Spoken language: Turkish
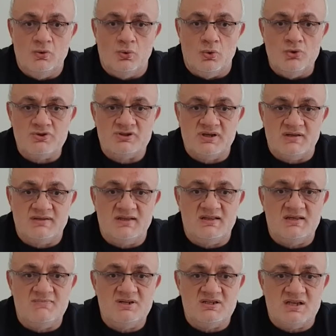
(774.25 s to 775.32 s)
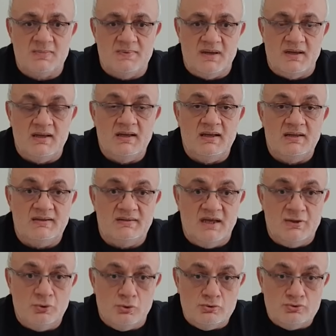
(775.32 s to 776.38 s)
Oysa dediğimiz gibi ne
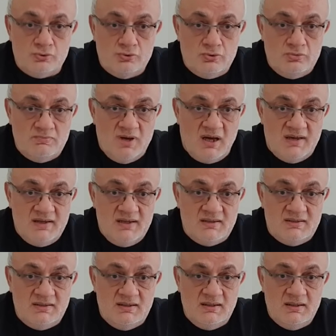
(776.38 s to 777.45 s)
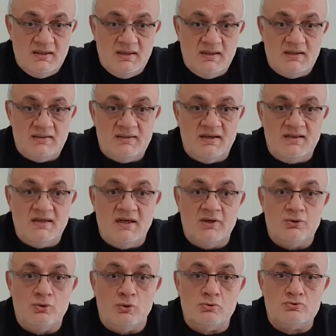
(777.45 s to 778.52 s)
yolculuğun mahiyeti ne de
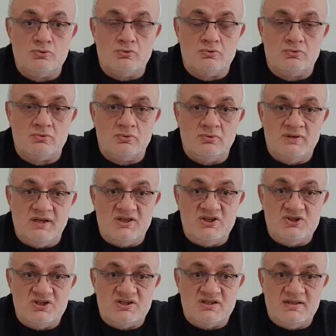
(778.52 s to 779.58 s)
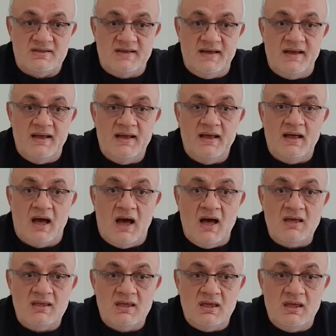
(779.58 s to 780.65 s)
yolculuk neticesinde
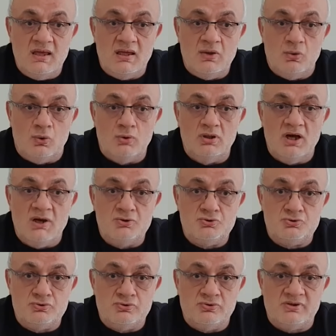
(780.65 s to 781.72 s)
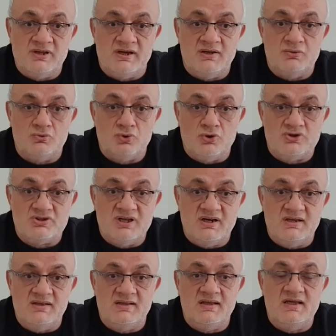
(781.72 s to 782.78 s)
hangi olağanüstülüklerin
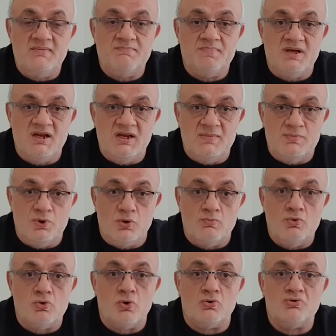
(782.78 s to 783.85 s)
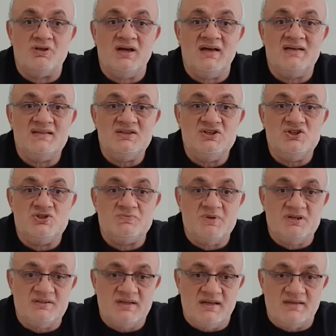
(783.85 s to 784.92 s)
gösterildiği bilinmiyor. Bu konuda
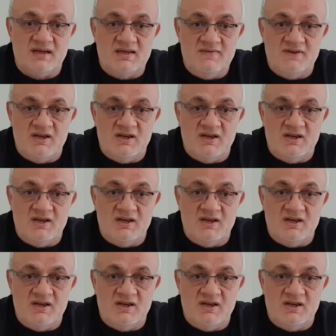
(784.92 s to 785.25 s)
hiçbir detay